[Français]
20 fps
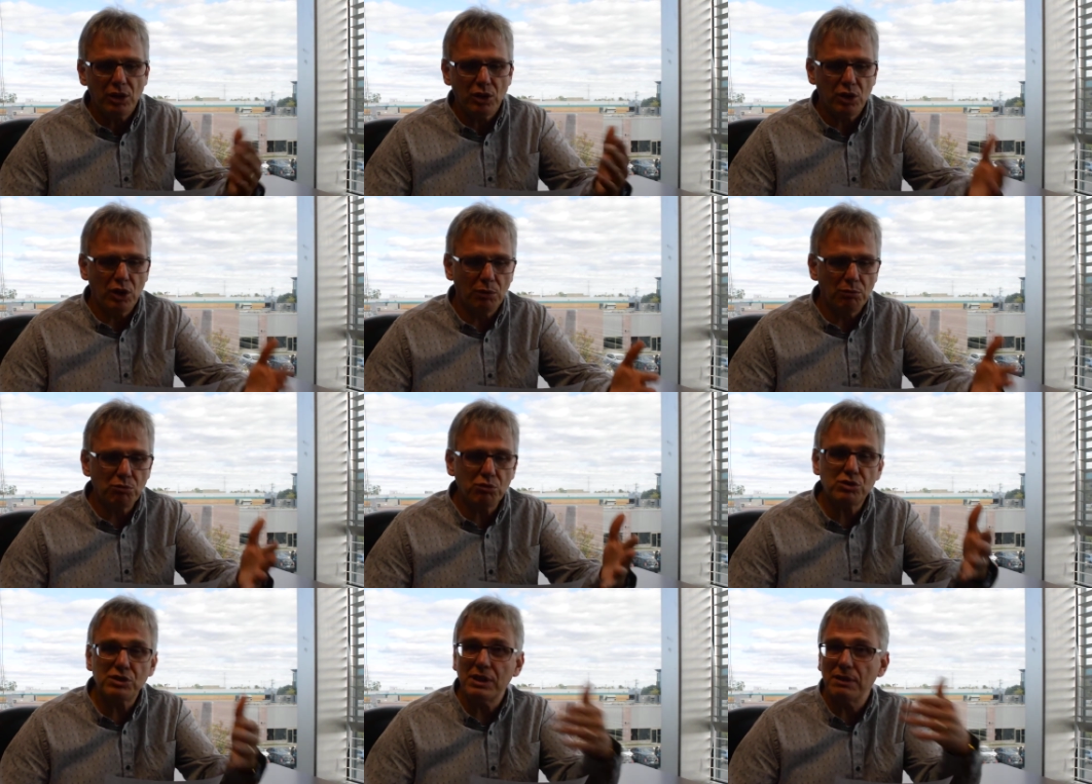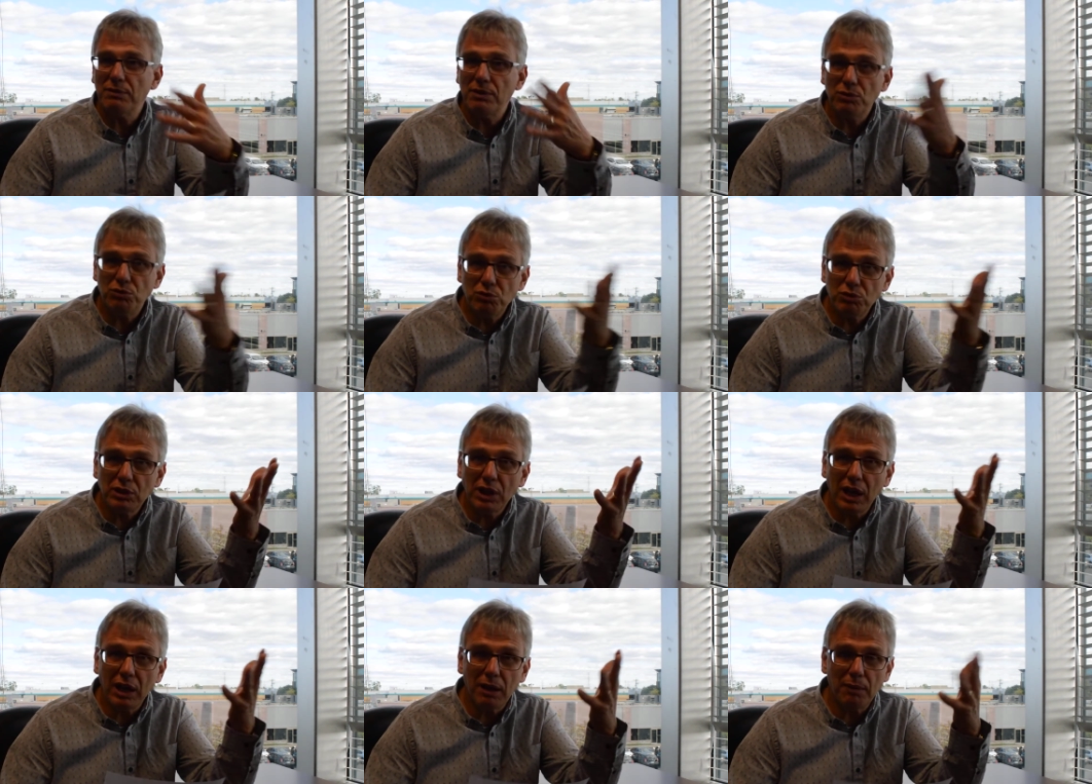Comme vous avez
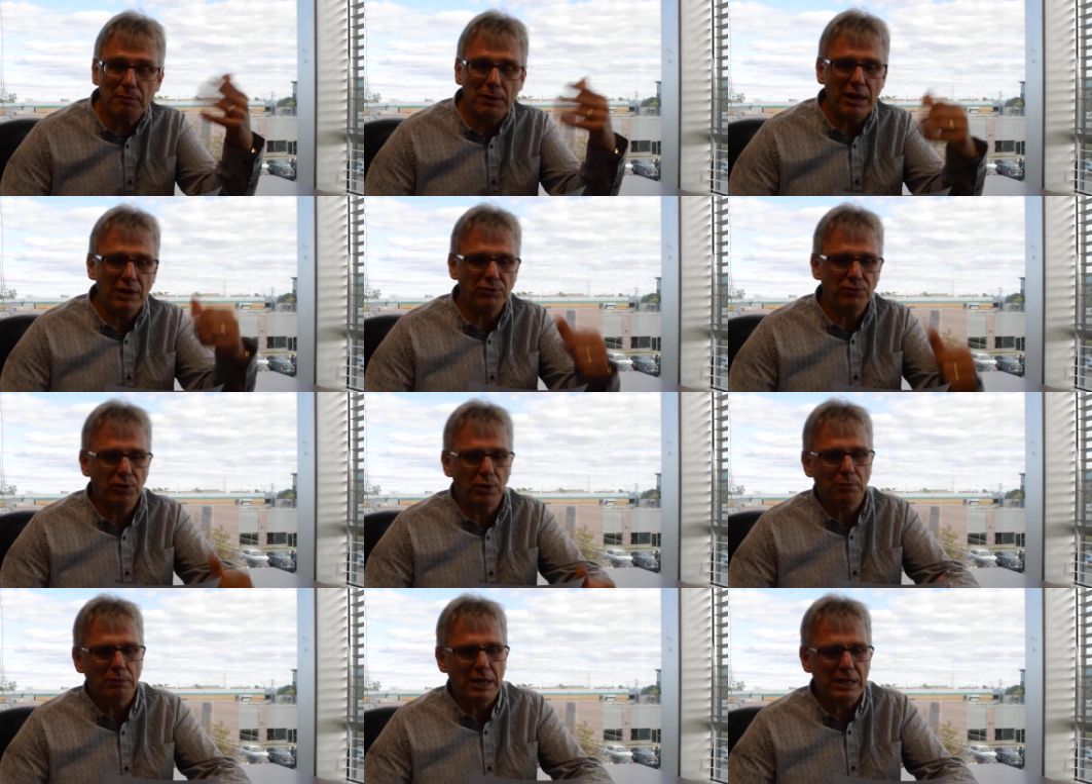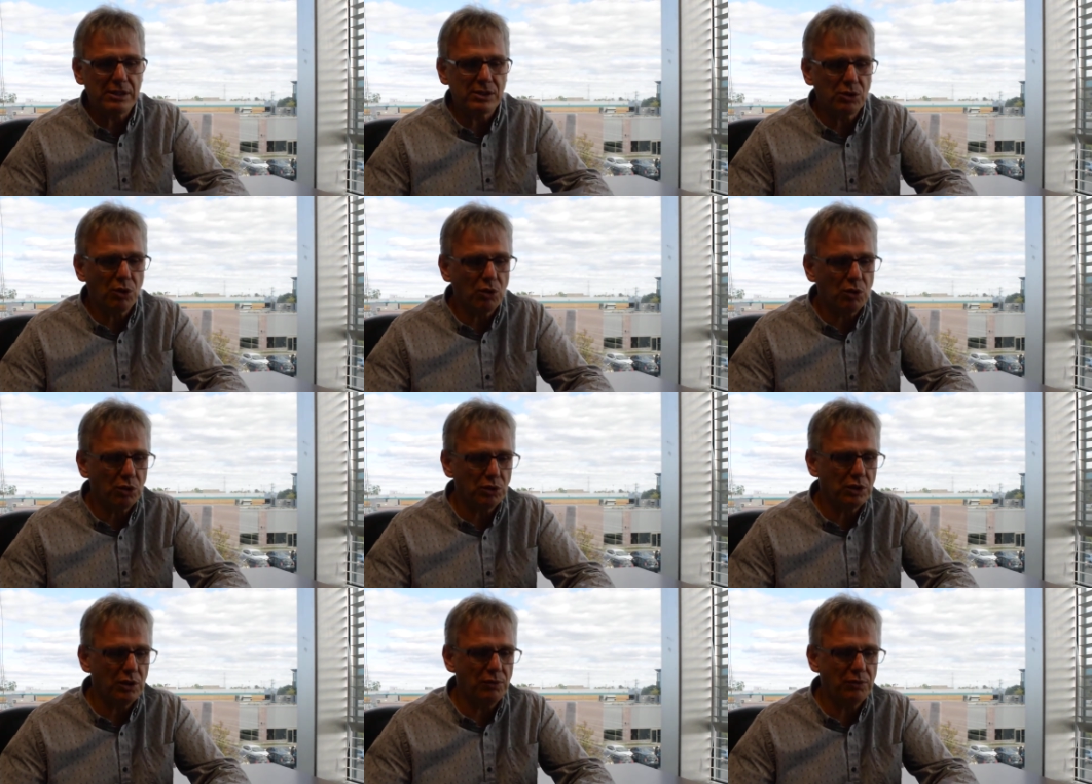vu dans ma formation
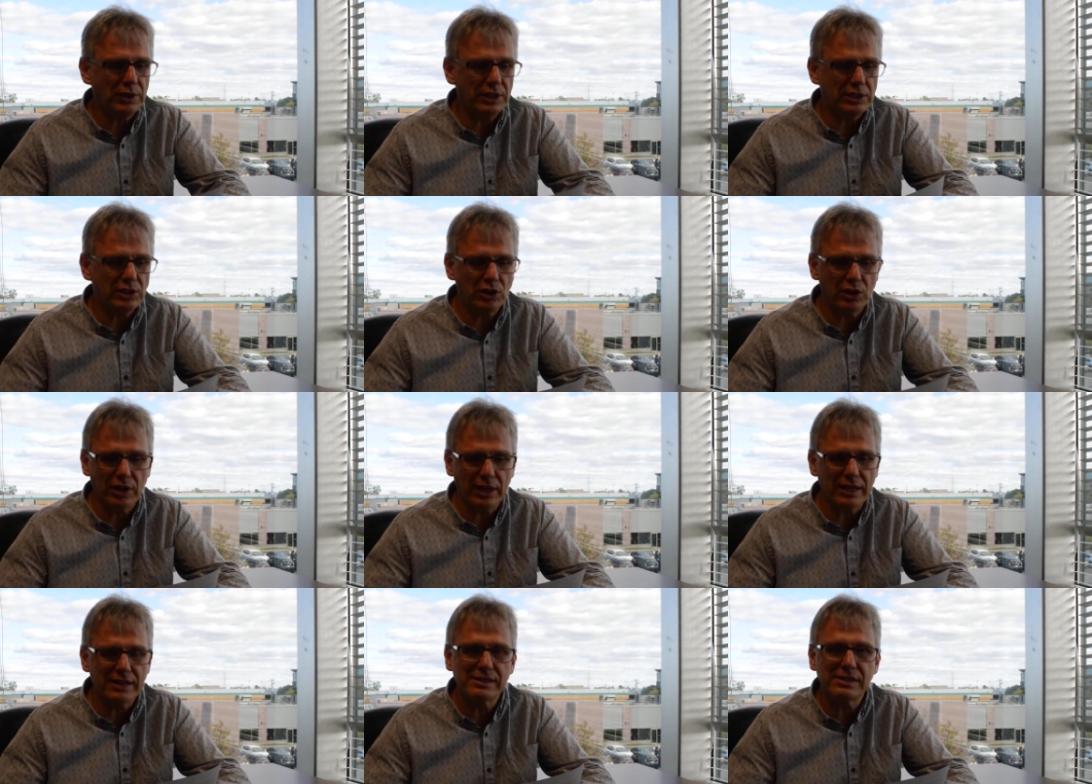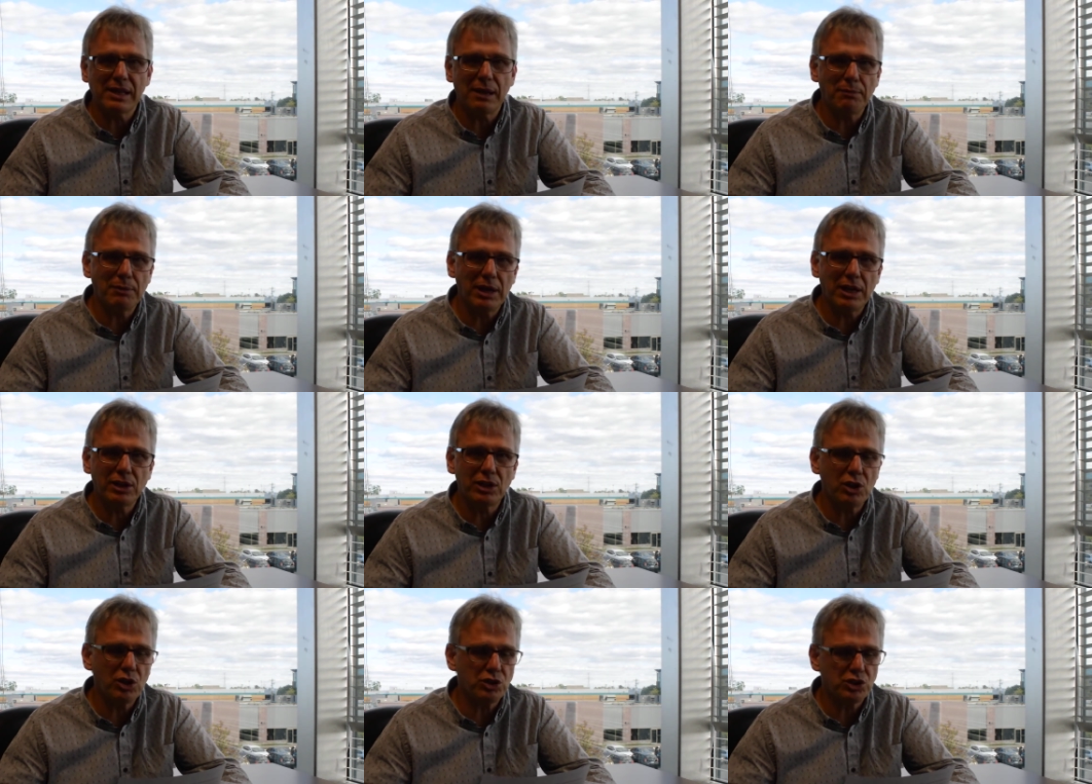qu'on a faite euh,
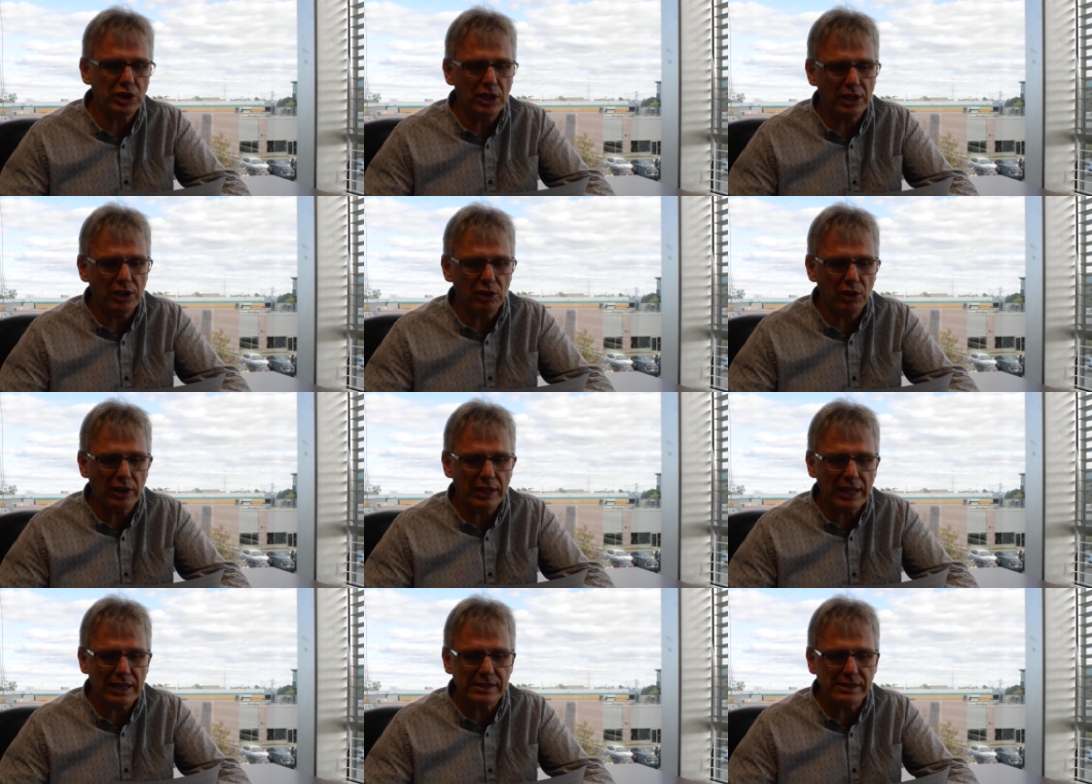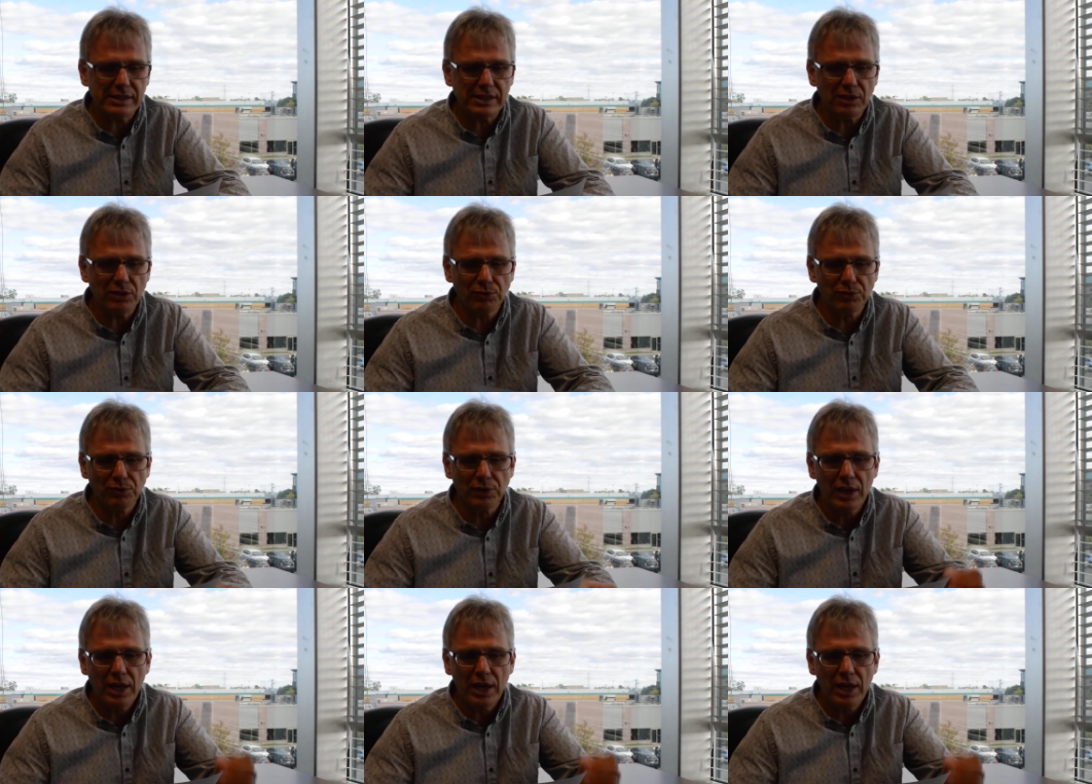récemment, le chalet locatif,